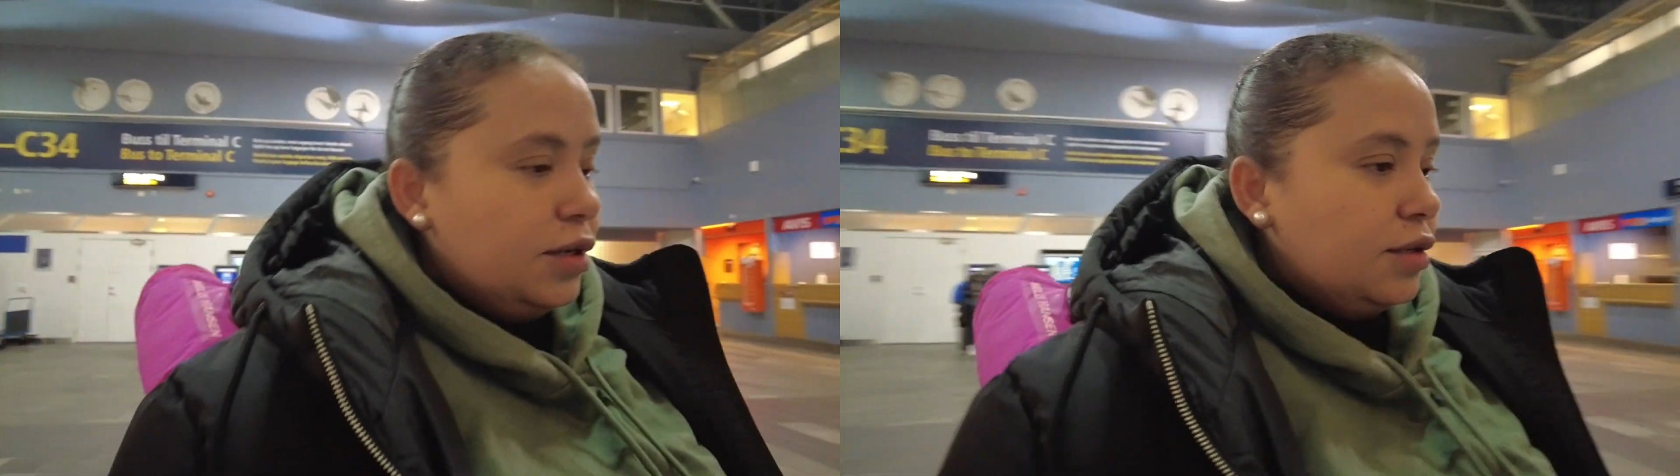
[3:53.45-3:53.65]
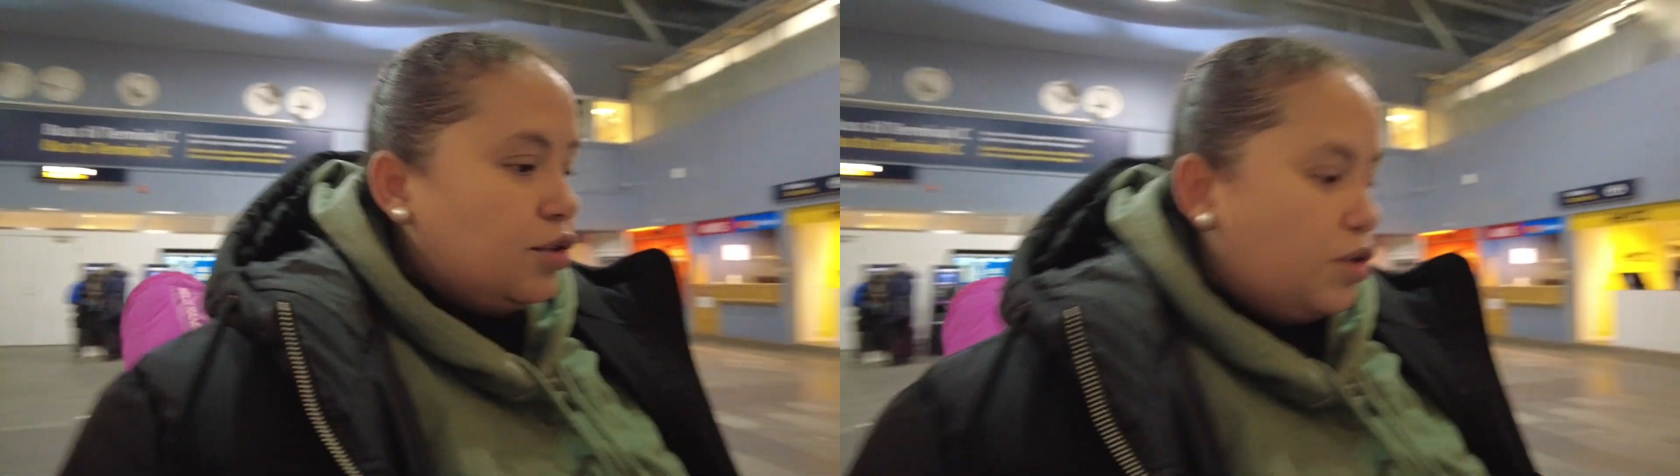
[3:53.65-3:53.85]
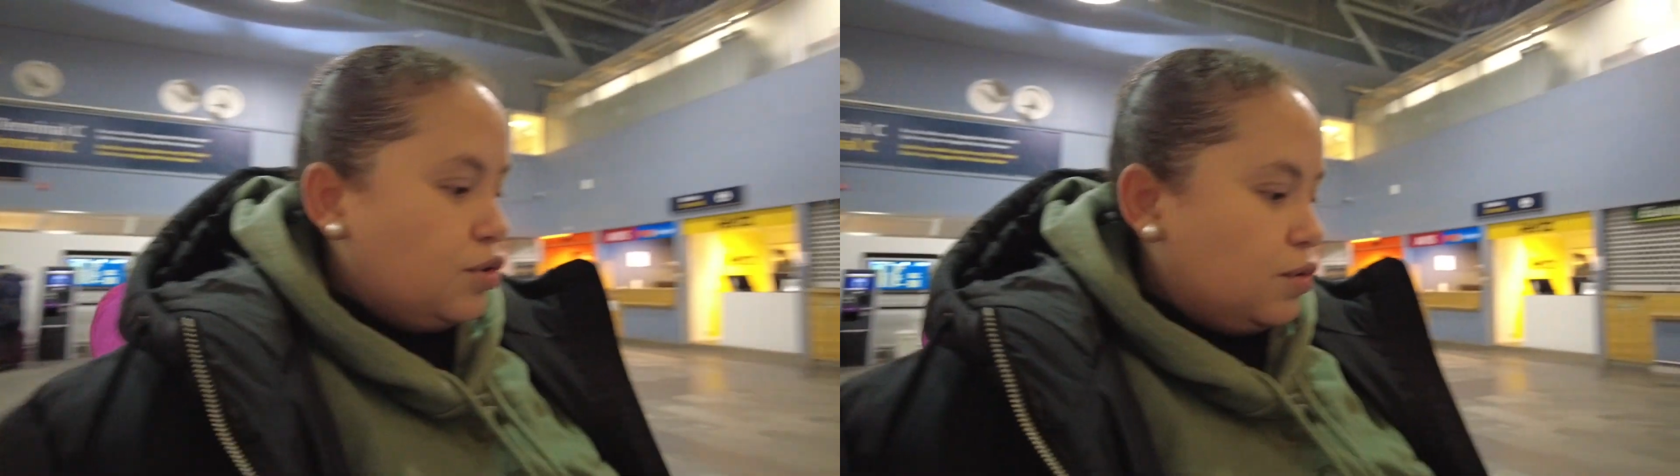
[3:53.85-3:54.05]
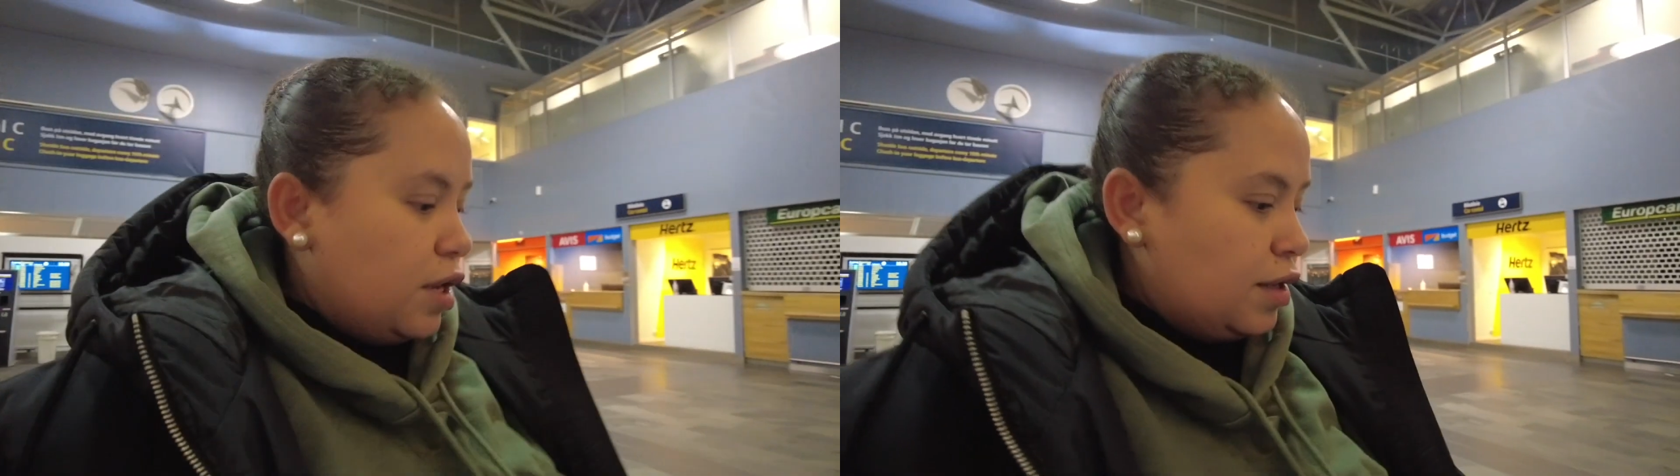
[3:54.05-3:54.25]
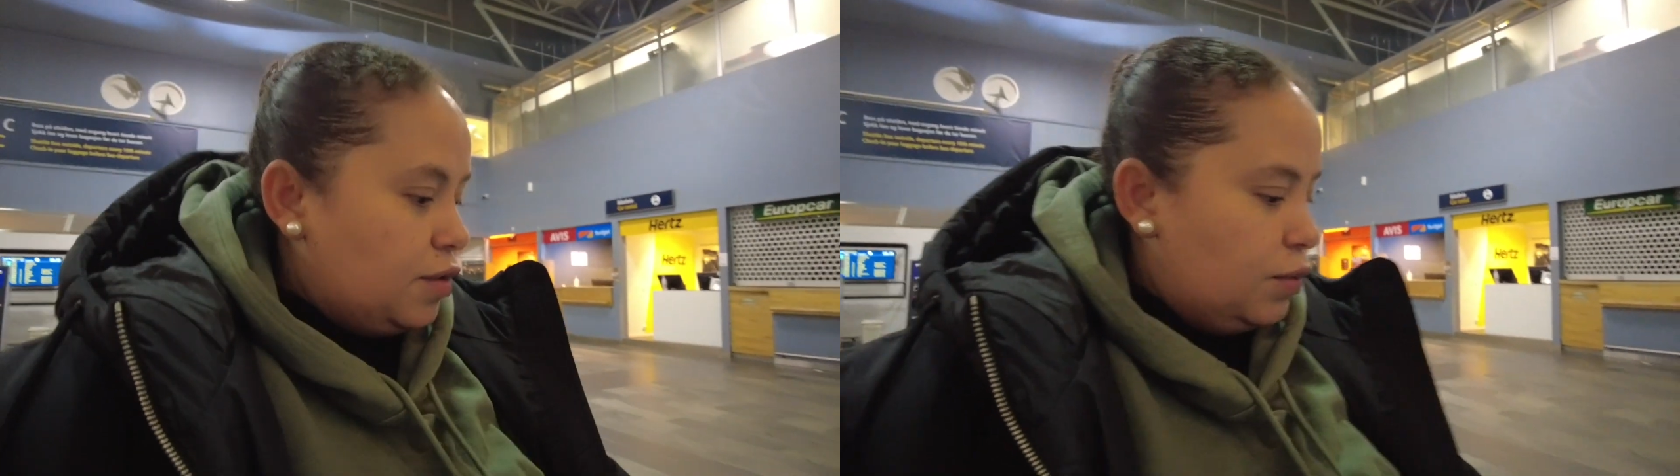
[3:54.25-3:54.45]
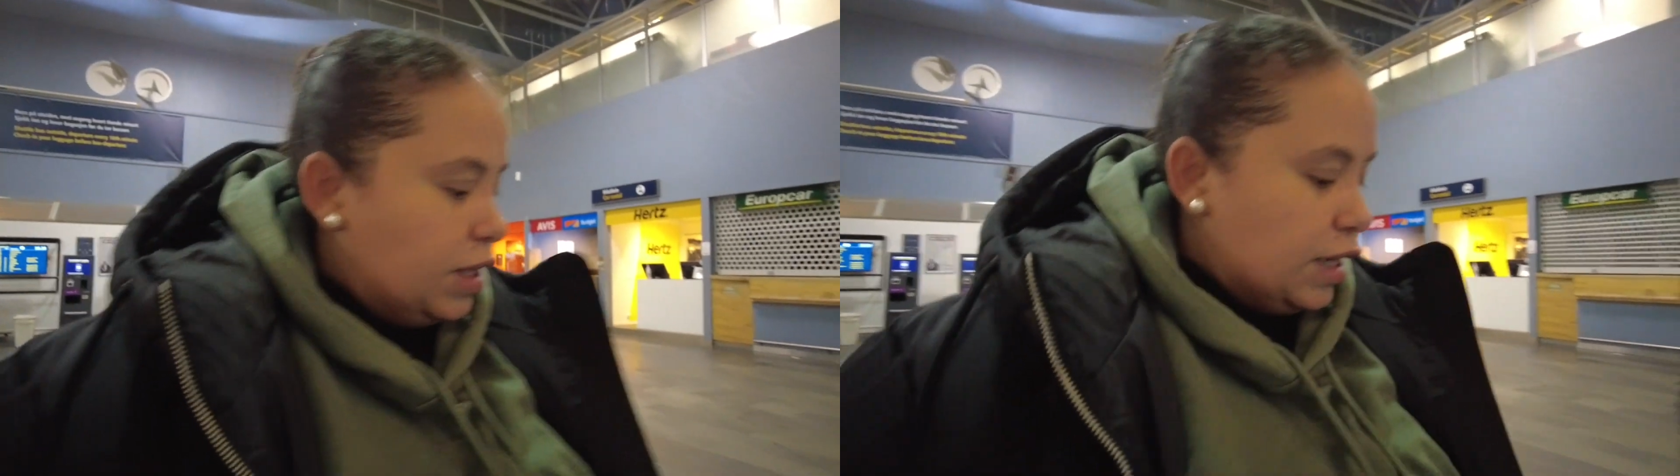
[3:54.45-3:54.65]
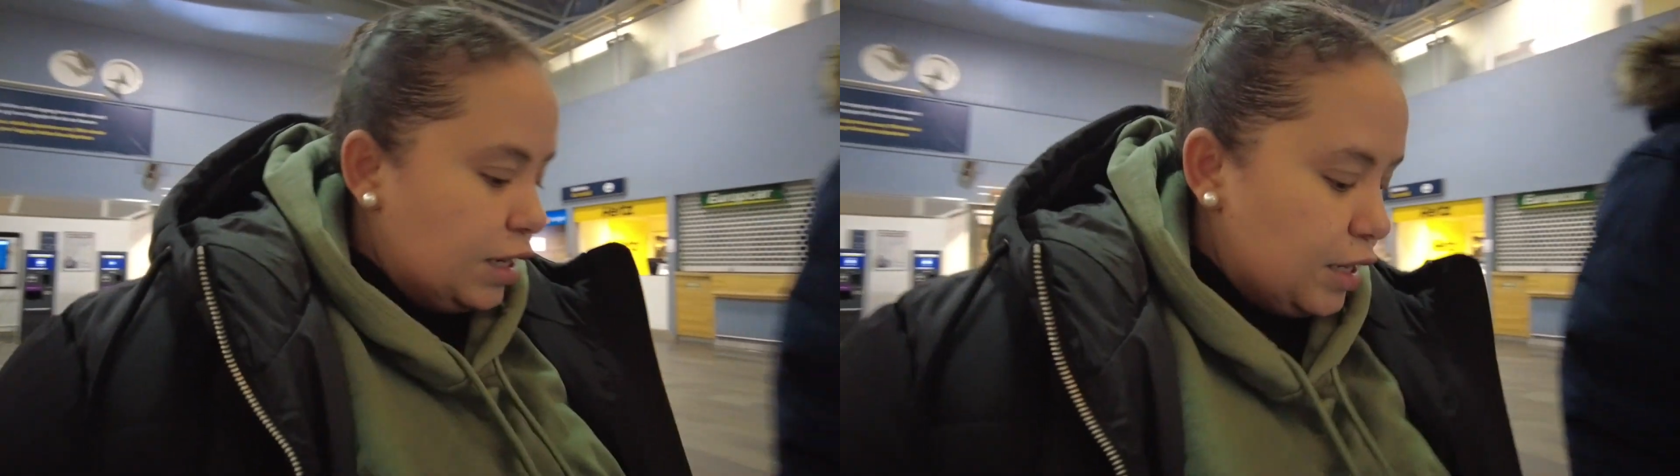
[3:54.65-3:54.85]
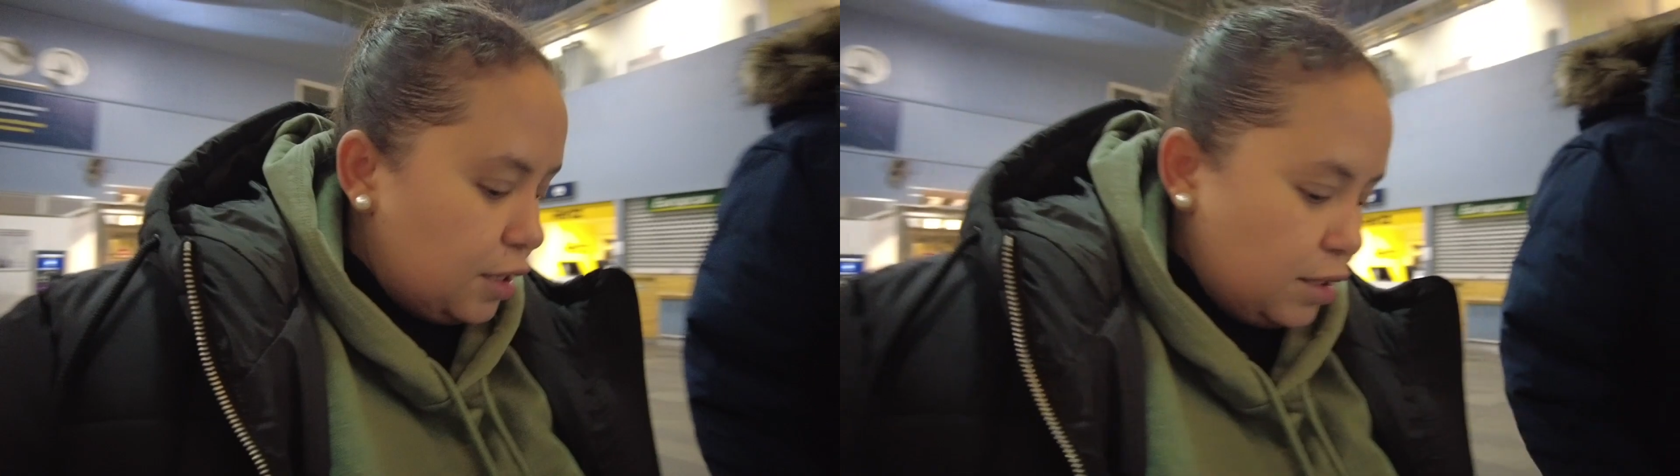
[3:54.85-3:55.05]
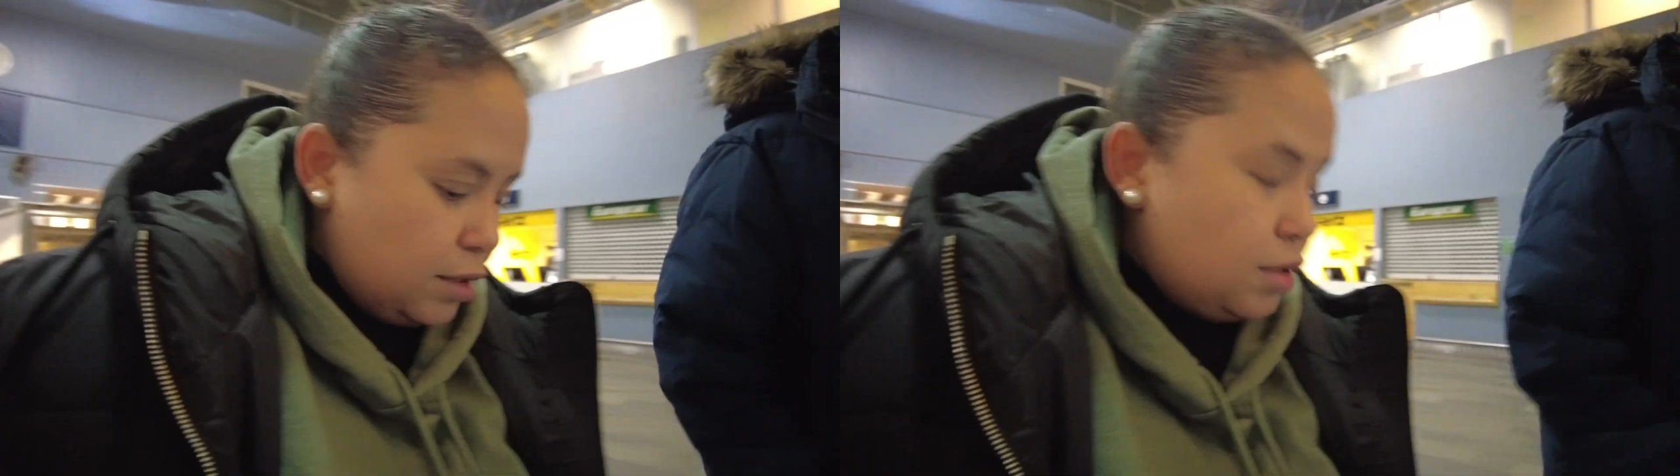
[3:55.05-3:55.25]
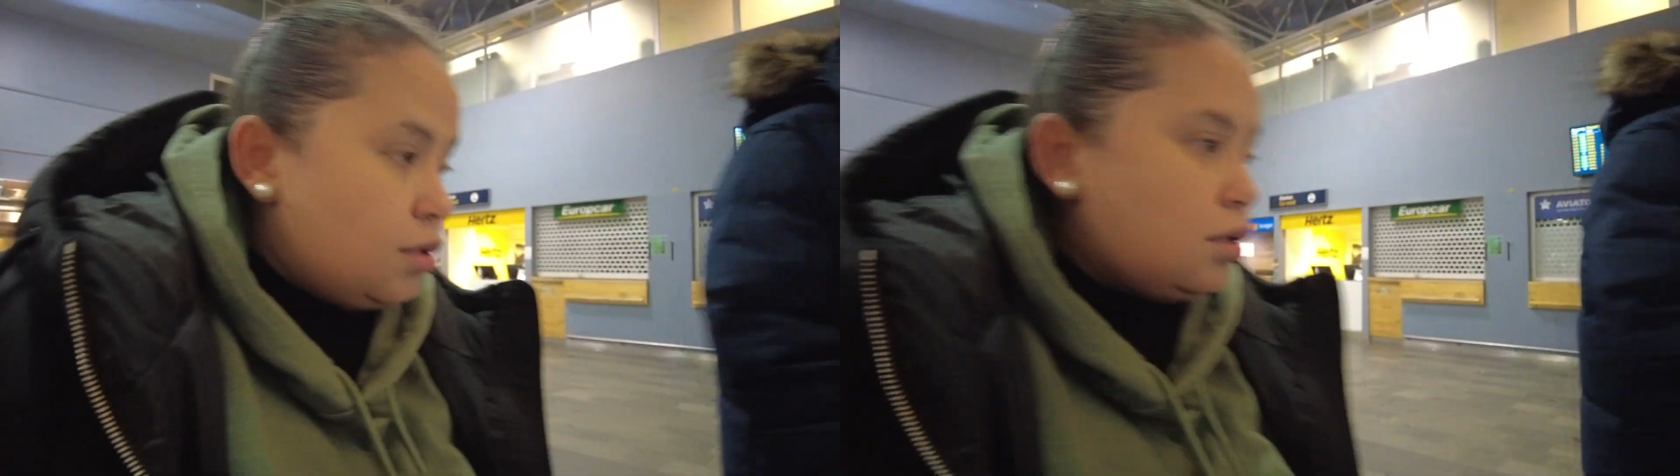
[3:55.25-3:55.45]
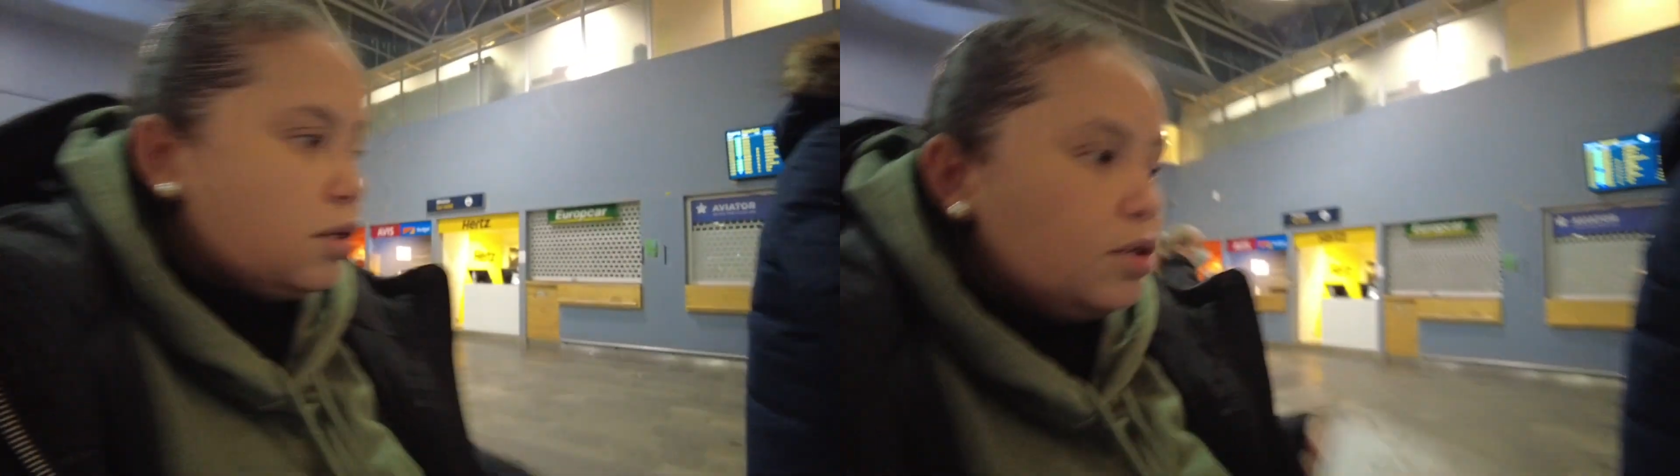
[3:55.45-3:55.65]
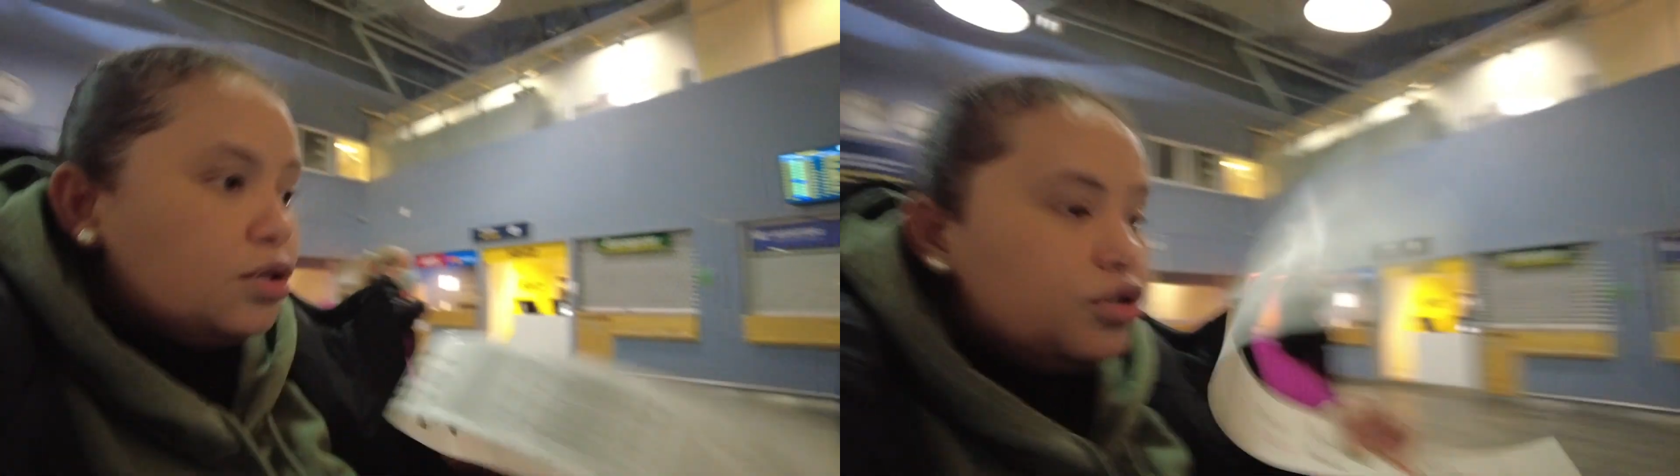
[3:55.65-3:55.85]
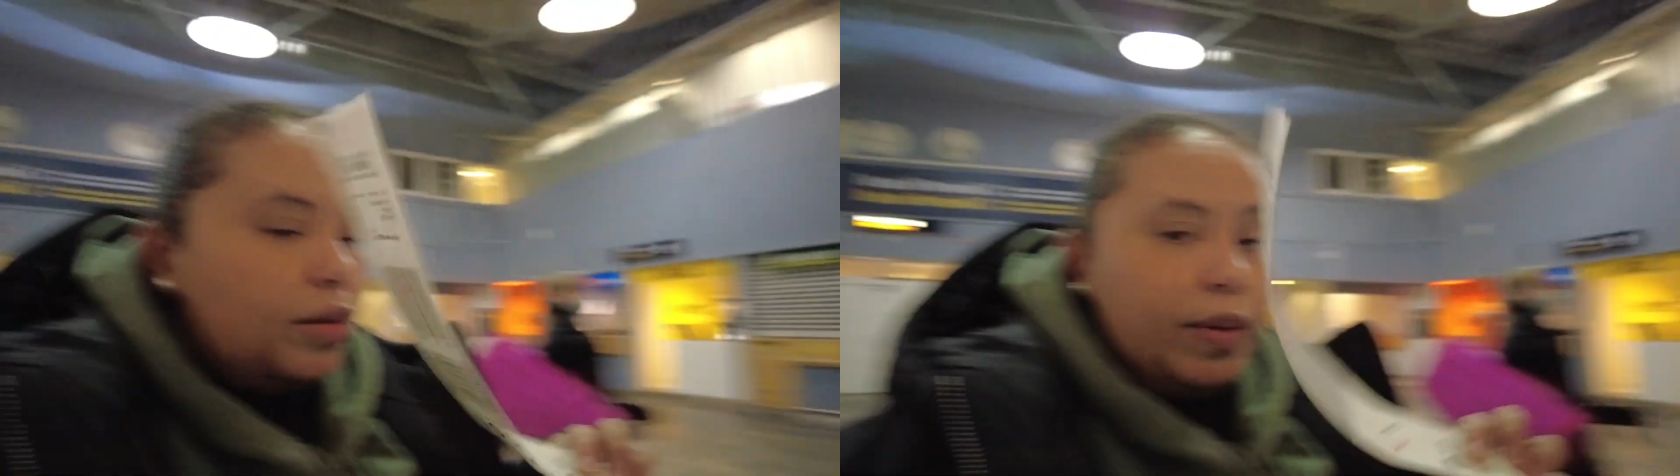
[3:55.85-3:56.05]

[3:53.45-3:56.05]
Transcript: Deixa eu ajudar aqui o Eger, que ele já